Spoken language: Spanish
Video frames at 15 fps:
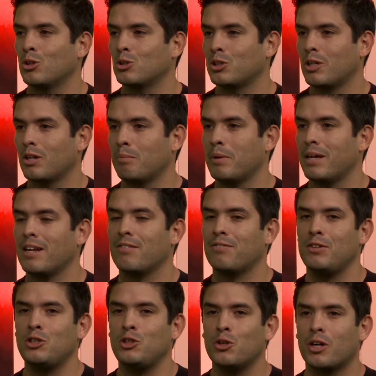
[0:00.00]
los eh,
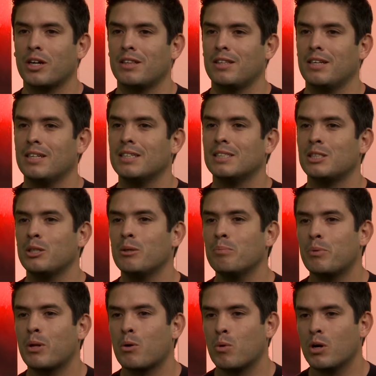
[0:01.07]
beneficios que tiene,
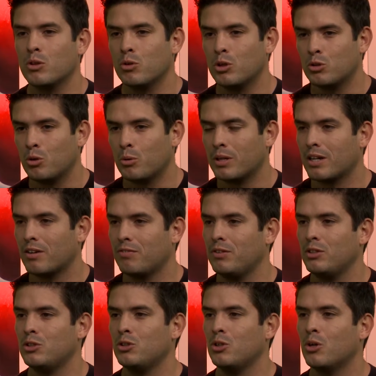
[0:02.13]
siempre y cuando estos
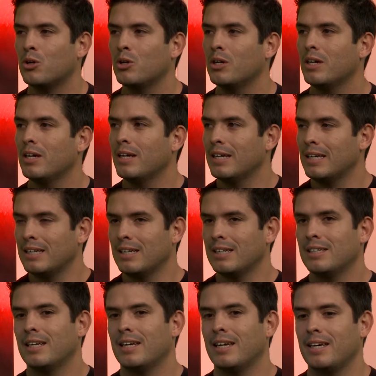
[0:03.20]
beneficios
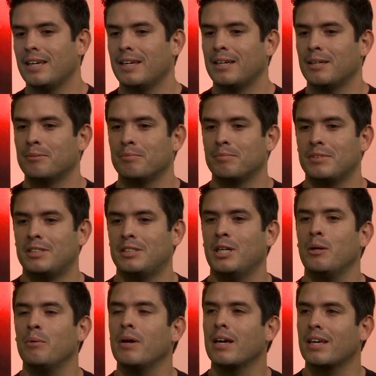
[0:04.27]
eh,
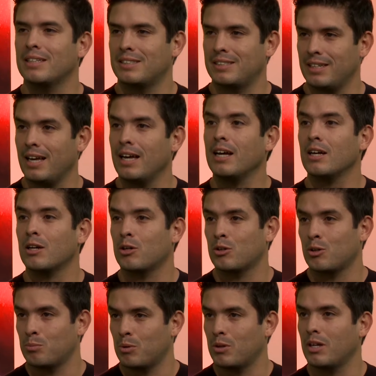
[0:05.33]
lleve a que sea,
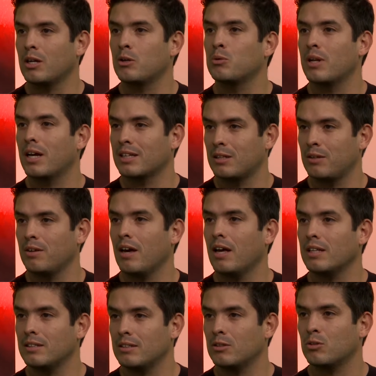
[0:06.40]
como dije, una
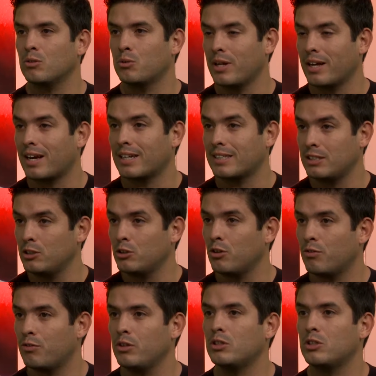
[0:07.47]
actividad, un ejercicio
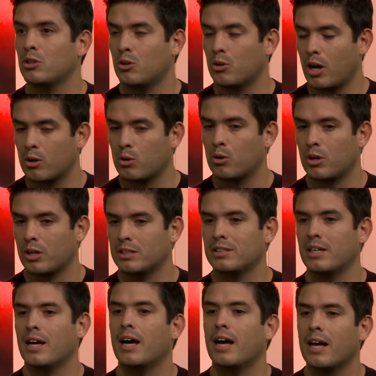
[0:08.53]
físico, algo que
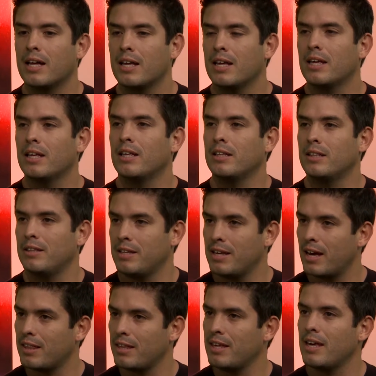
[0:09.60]
sea
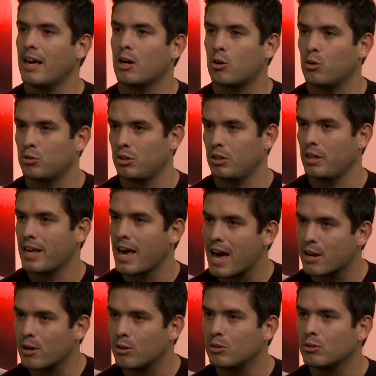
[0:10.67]
día a día,
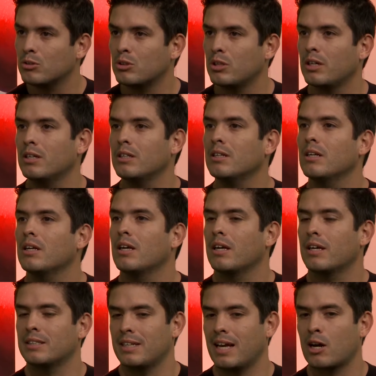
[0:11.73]
cotidiano, ¿sí?
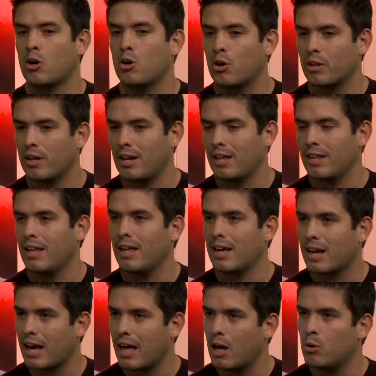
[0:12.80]
que sea acorde a la edad
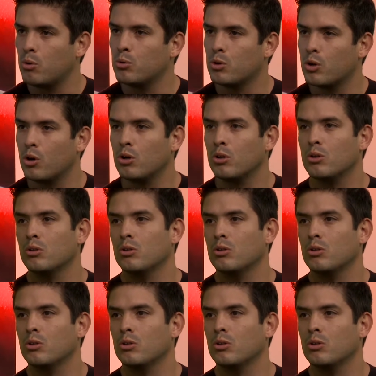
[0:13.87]
de cada uno,